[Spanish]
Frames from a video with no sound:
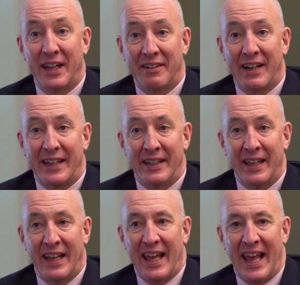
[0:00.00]
Girán
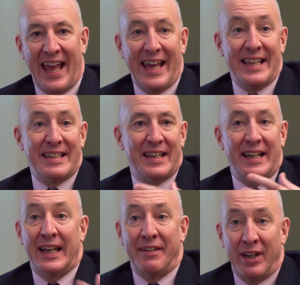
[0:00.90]
es el
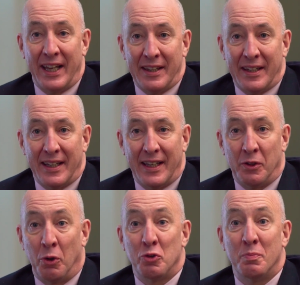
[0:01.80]
equivalente
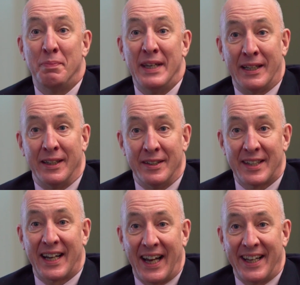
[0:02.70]
de los Beatles
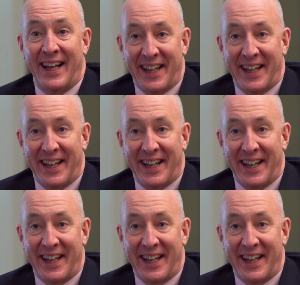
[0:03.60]
acá en